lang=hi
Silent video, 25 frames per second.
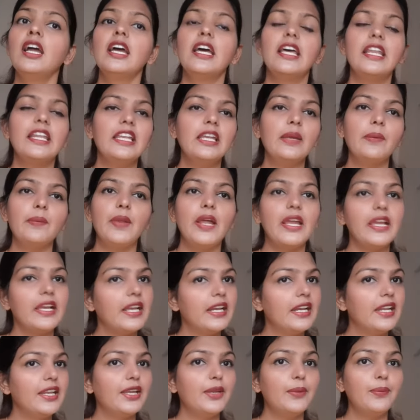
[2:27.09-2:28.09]
रीअप्लाई
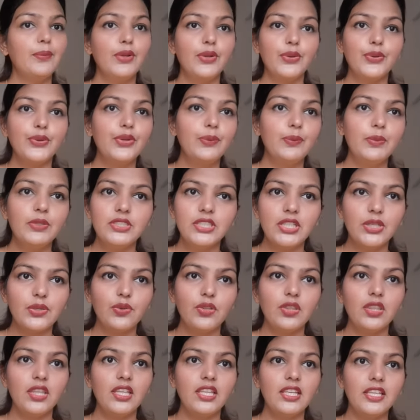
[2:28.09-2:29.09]
करने की बिल्कुल भी
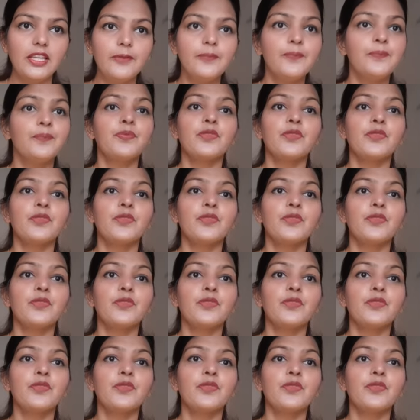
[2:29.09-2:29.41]
ज़रूरत नहीं है